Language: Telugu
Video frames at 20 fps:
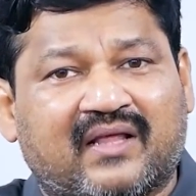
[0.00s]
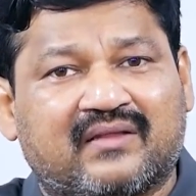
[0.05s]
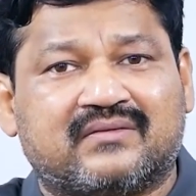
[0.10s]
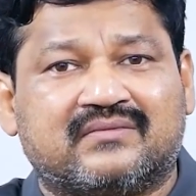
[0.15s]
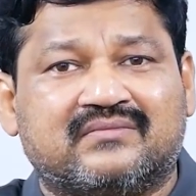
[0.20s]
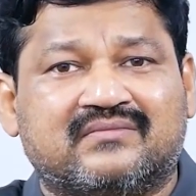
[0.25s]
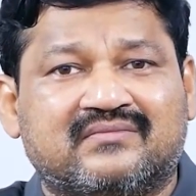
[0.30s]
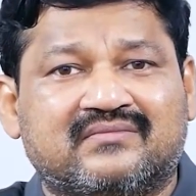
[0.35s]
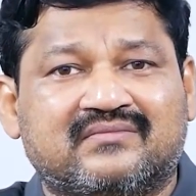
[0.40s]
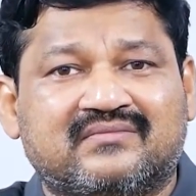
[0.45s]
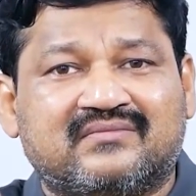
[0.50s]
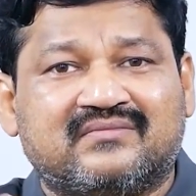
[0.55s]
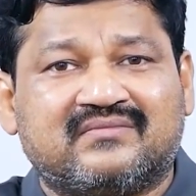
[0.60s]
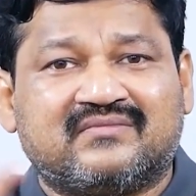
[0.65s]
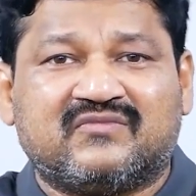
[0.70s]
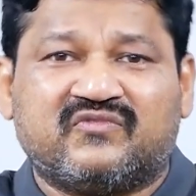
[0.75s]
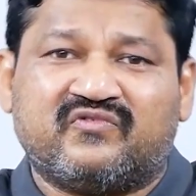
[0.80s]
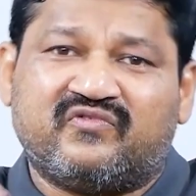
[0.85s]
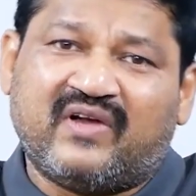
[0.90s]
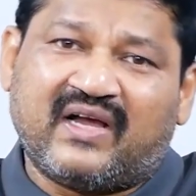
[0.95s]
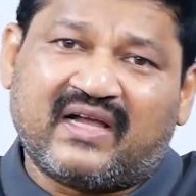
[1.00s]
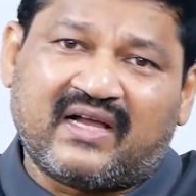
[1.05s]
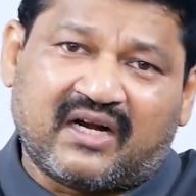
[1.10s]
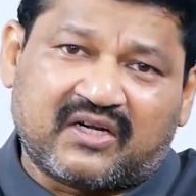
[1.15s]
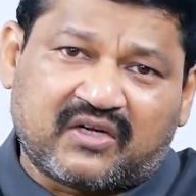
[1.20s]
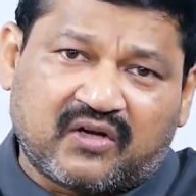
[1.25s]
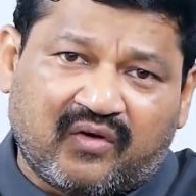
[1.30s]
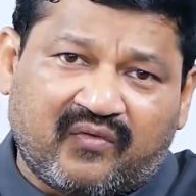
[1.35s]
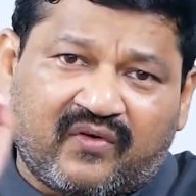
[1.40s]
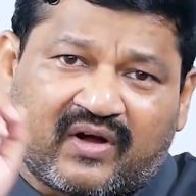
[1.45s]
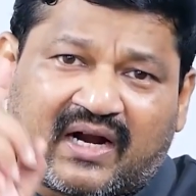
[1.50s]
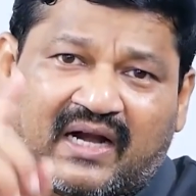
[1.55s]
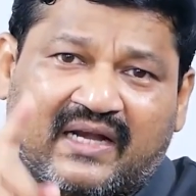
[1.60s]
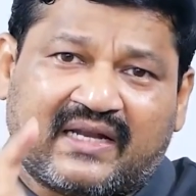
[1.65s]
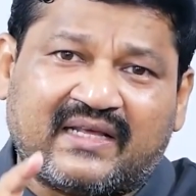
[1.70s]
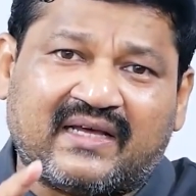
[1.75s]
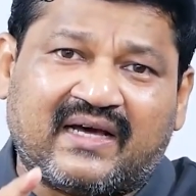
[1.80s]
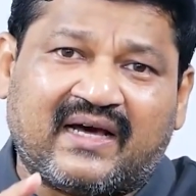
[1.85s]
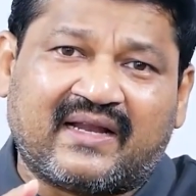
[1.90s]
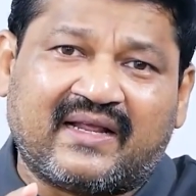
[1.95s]
పడదు వెంకట్లో
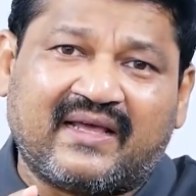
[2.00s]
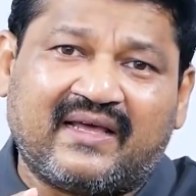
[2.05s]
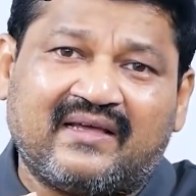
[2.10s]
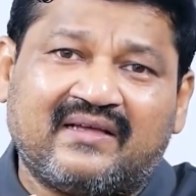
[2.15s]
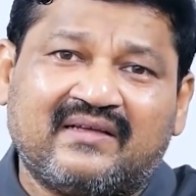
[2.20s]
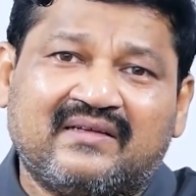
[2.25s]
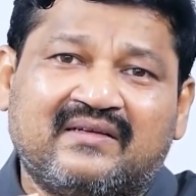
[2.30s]
ఒకటి ఆరే